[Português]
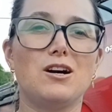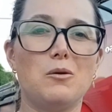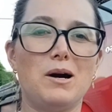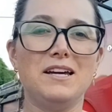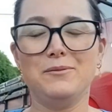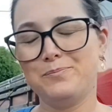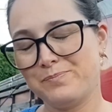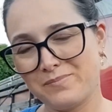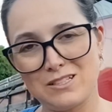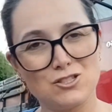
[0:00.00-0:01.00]
Kawaii.
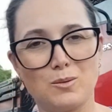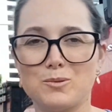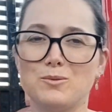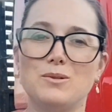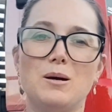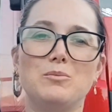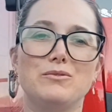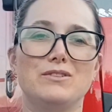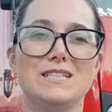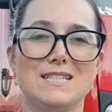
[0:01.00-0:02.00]
Só procurar
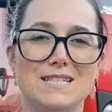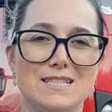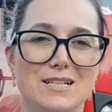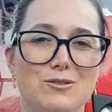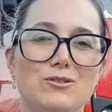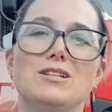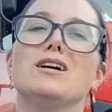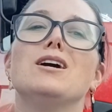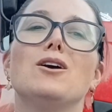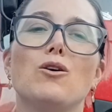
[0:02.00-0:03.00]
por Vanessa Sgarione,
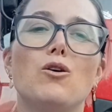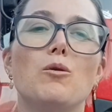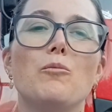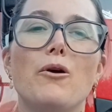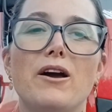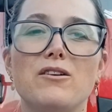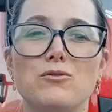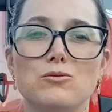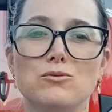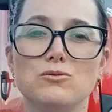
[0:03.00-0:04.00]
como é
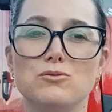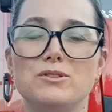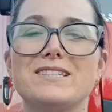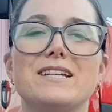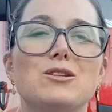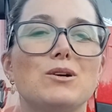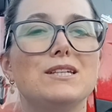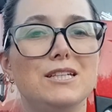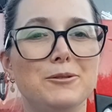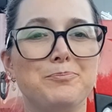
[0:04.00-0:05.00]
o inscrito
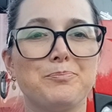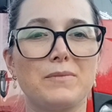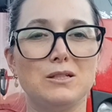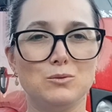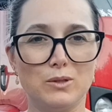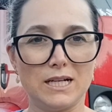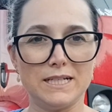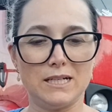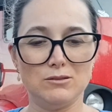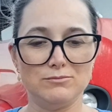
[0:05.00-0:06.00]
aqui do
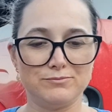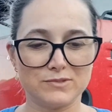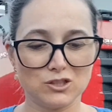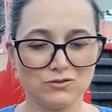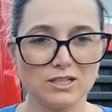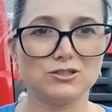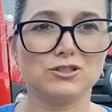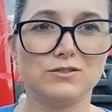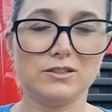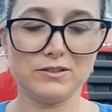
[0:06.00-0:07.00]
canal. Deixa eu ver, acho
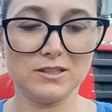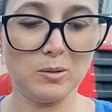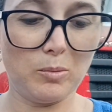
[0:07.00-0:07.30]
que eu vou levantar um